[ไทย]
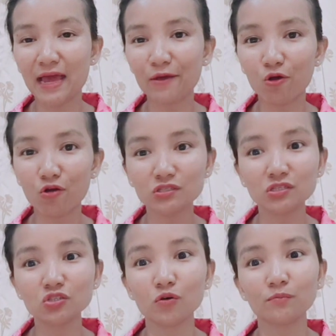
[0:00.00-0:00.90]
ยขอสื่
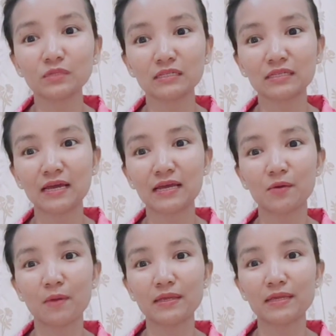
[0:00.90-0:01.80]
นชมจากใจเลย
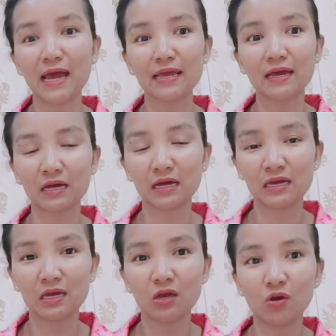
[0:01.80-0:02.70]
ว่ายายอ่ะ
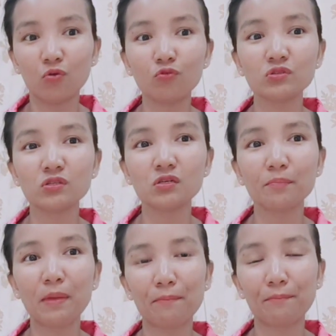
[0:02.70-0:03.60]
รู้สึก
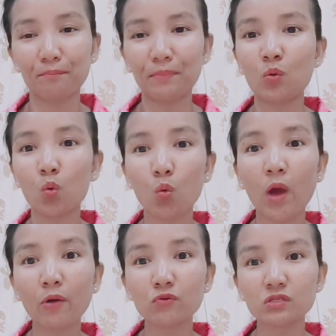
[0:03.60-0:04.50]
แบบเป็นห่ว
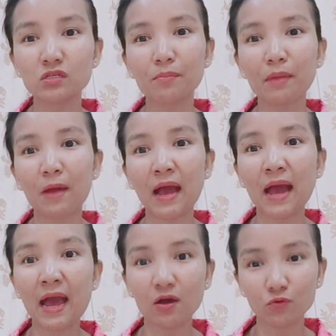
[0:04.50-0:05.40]
งรู้สึกแบบว่า
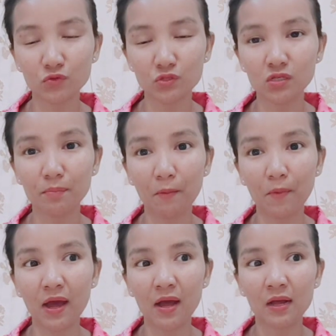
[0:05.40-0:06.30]
ฮักรู้สึกแบบ
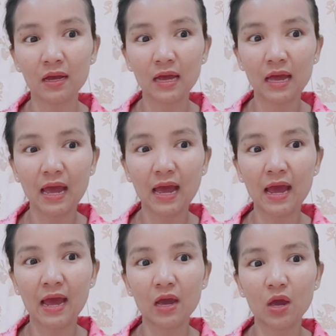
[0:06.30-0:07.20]
ว่าอ่า
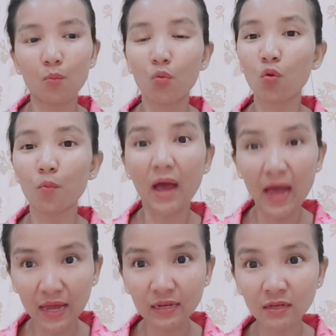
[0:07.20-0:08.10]
ผูก
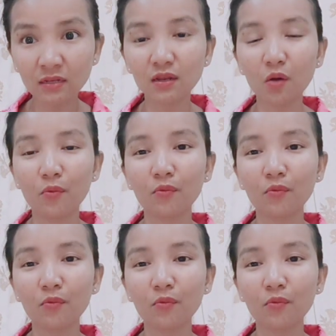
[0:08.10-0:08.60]
พัน เรา